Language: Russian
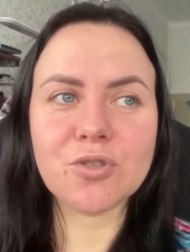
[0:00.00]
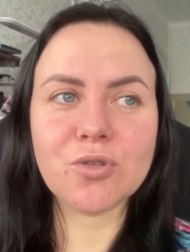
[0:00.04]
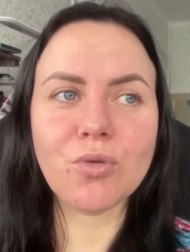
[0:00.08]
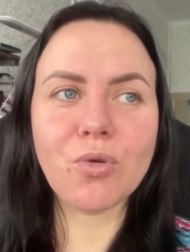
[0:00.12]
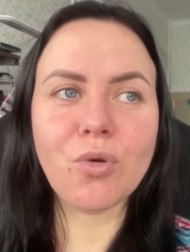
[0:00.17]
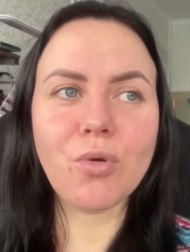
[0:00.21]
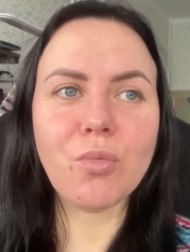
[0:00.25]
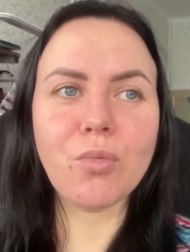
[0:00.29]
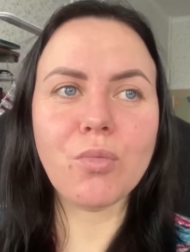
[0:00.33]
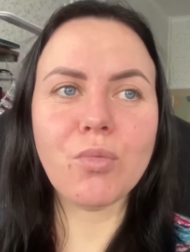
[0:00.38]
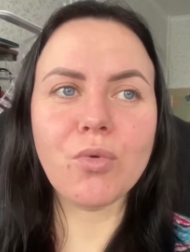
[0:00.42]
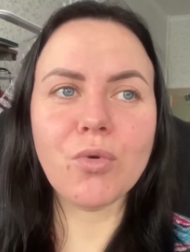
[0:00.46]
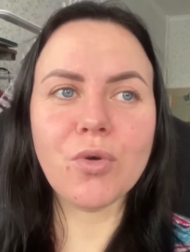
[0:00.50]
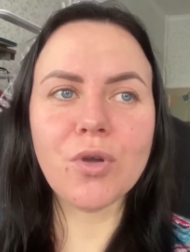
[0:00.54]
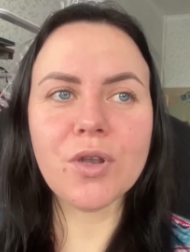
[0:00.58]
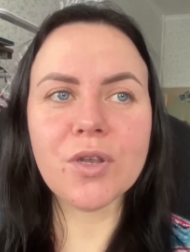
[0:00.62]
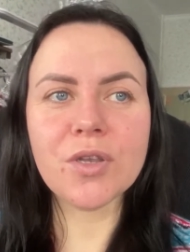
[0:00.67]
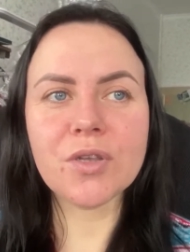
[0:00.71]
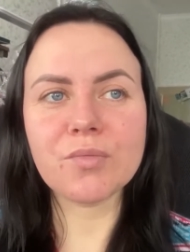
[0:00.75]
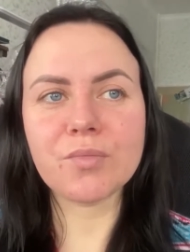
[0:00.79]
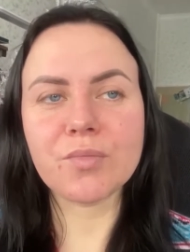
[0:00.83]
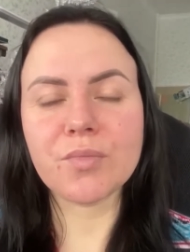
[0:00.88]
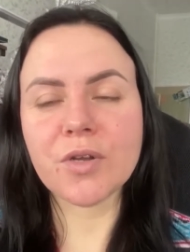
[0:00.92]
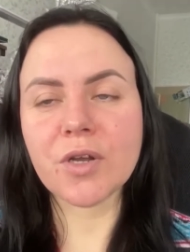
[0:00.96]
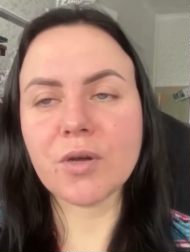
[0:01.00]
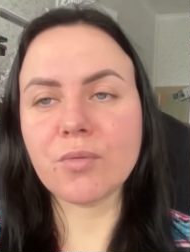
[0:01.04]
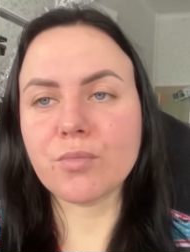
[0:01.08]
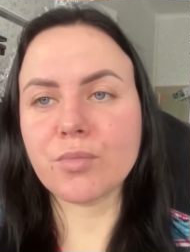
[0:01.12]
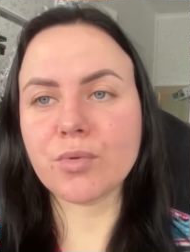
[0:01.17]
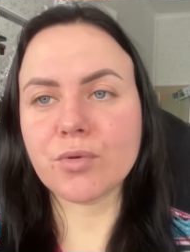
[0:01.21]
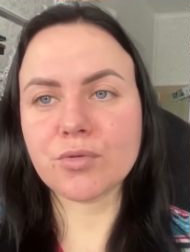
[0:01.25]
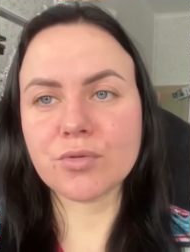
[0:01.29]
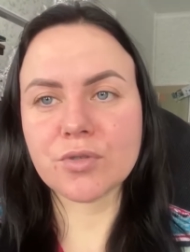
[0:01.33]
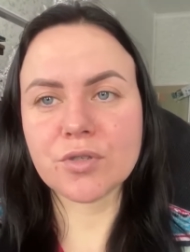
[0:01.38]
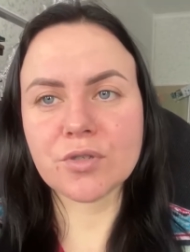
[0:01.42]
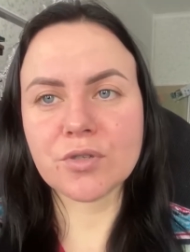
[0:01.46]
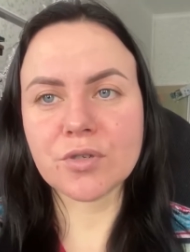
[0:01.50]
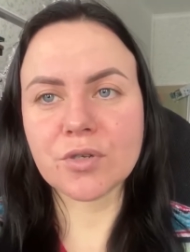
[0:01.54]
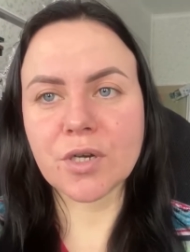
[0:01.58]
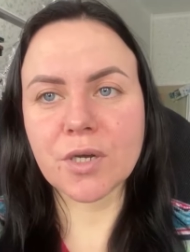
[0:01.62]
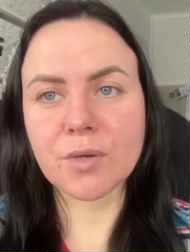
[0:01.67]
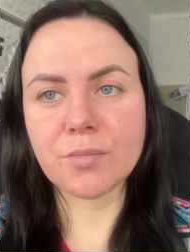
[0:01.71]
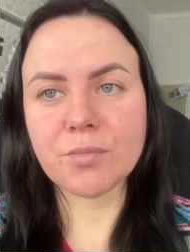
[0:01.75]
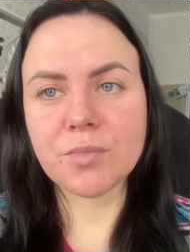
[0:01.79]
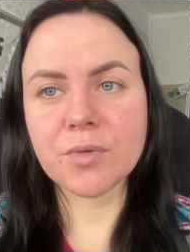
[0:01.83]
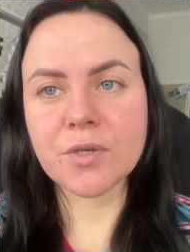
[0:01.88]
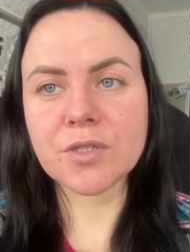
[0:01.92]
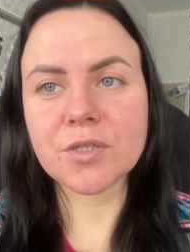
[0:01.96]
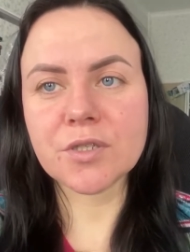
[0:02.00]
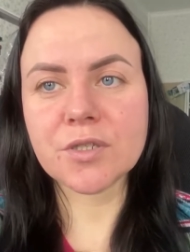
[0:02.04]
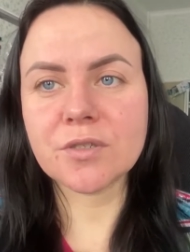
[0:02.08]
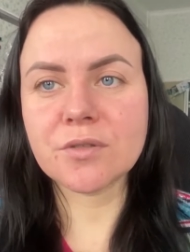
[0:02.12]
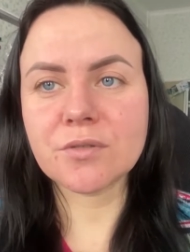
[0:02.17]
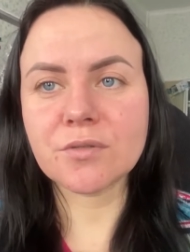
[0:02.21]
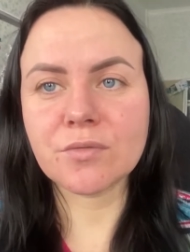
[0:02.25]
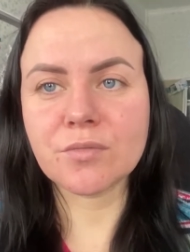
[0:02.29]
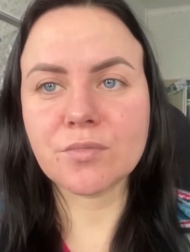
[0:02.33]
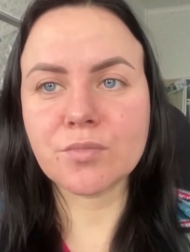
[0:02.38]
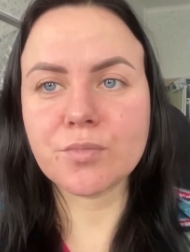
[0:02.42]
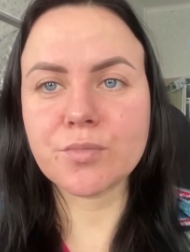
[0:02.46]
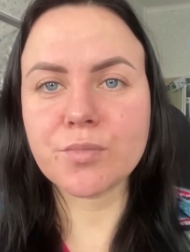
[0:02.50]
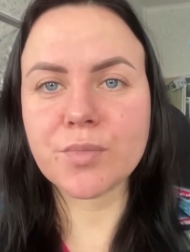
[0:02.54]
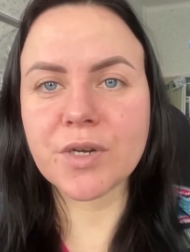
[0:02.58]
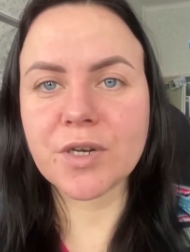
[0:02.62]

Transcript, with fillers: но больно прям просто капец, э,